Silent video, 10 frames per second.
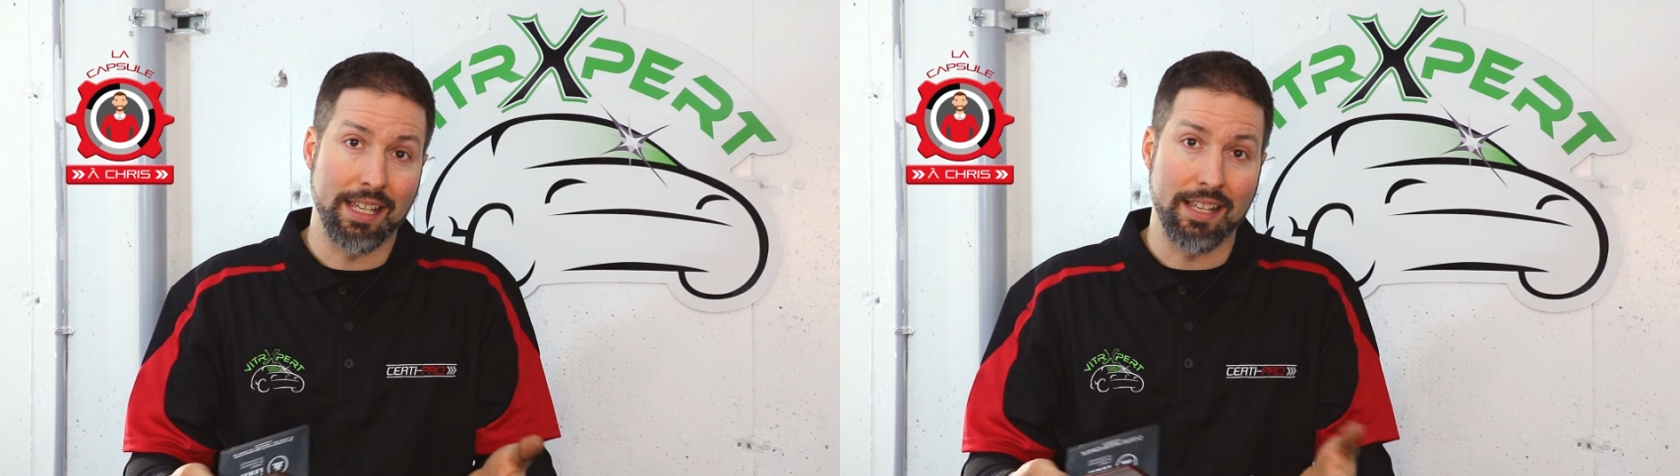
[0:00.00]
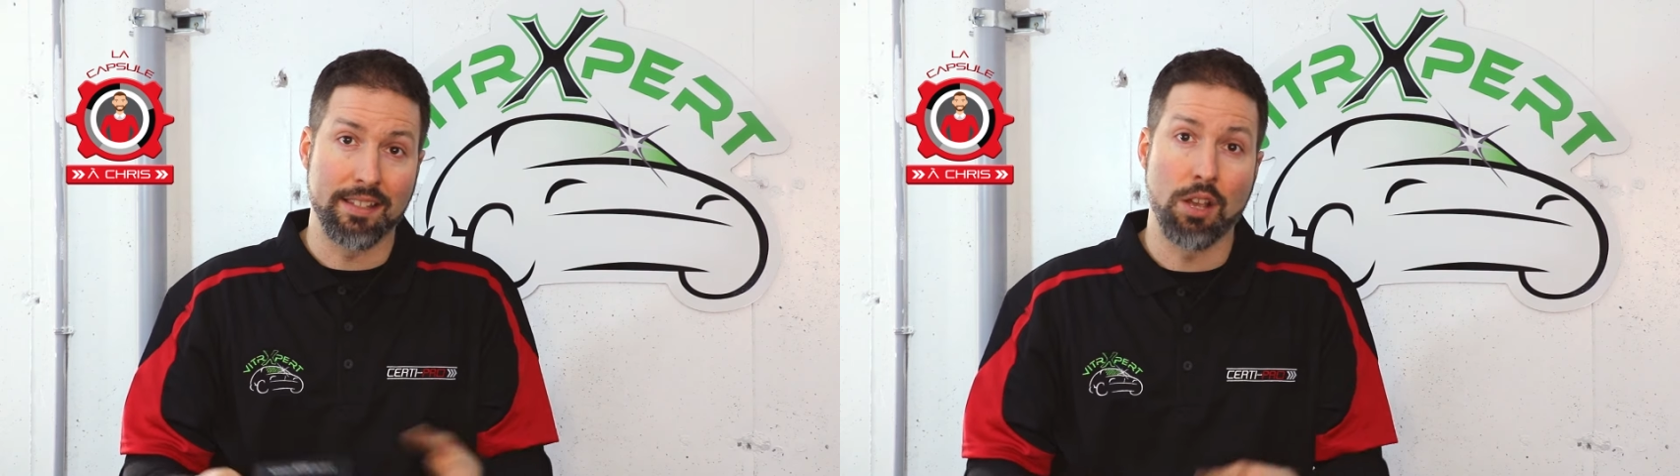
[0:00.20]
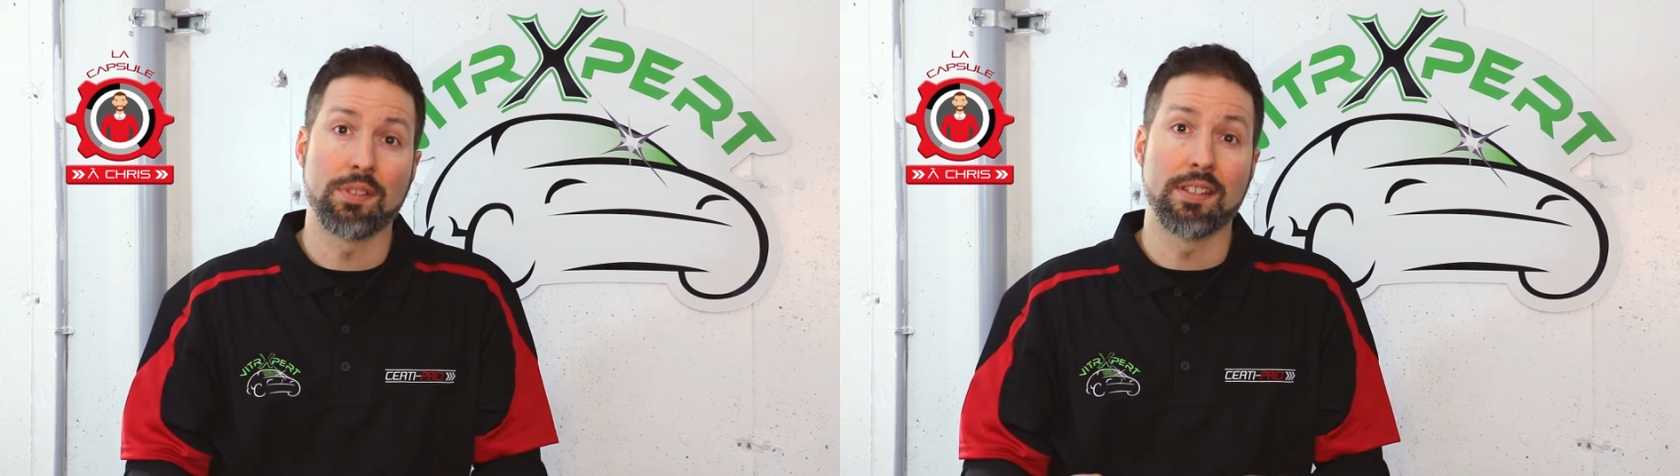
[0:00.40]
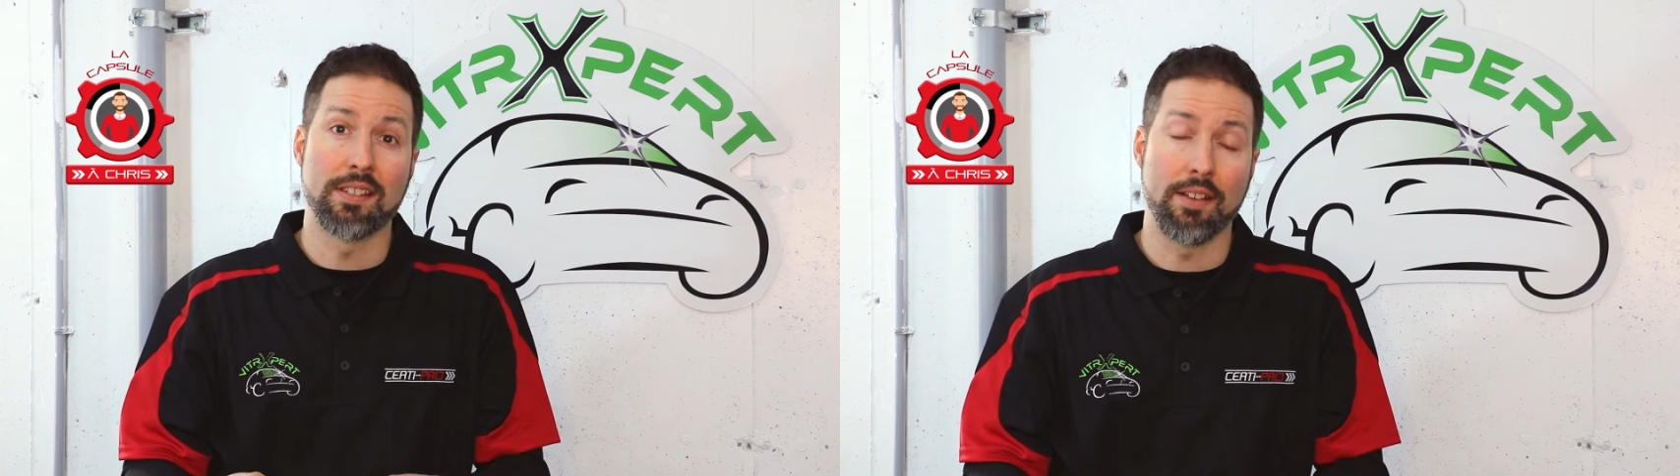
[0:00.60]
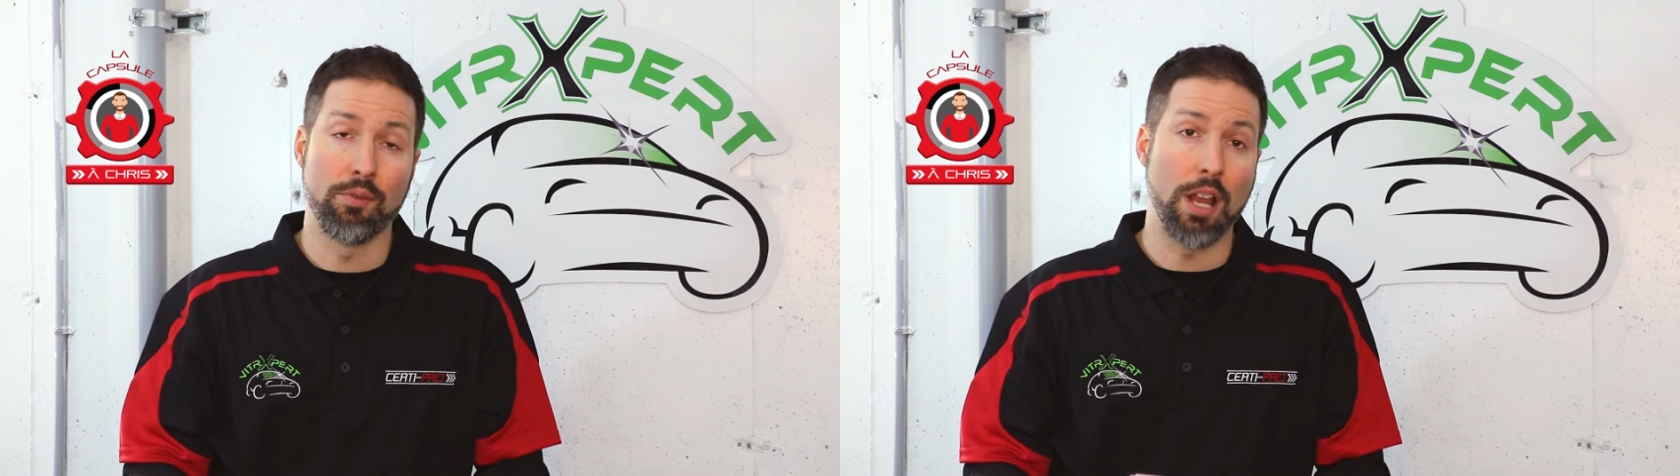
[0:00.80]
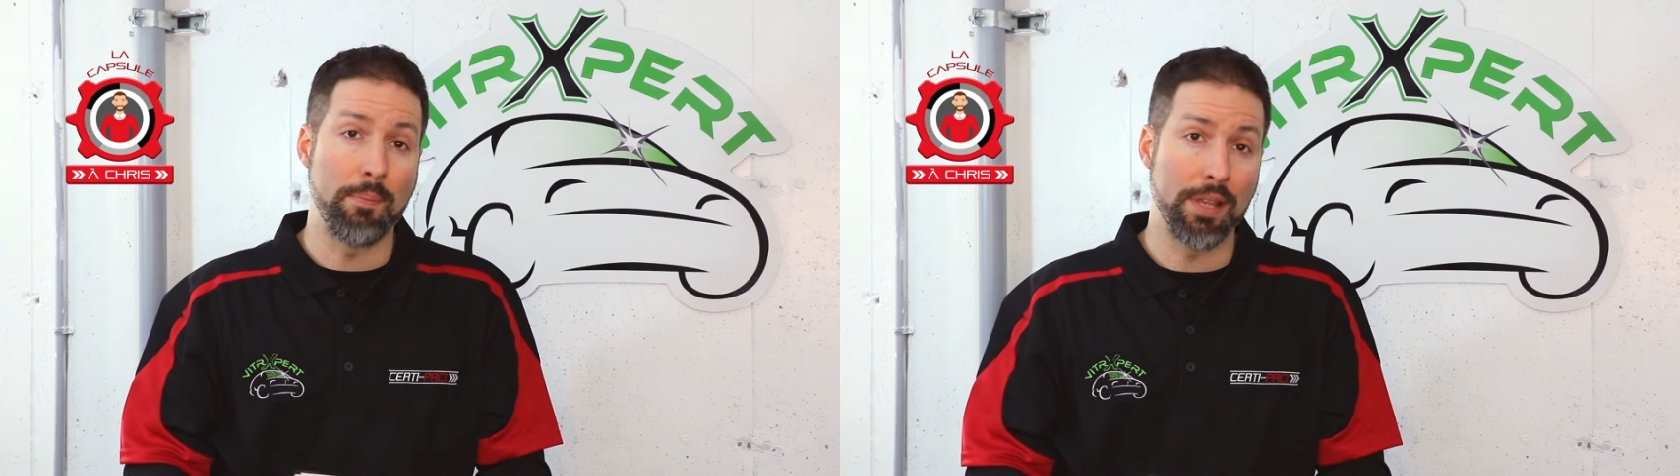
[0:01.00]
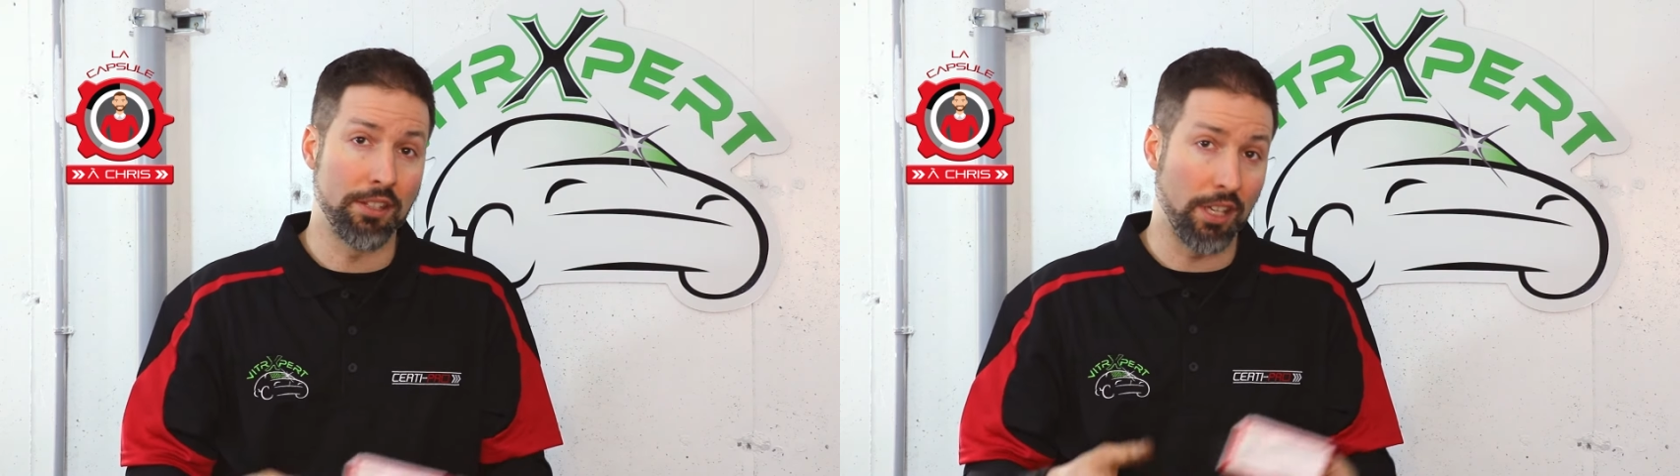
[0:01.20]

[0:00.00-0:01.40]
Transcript: question si ça vaut la peine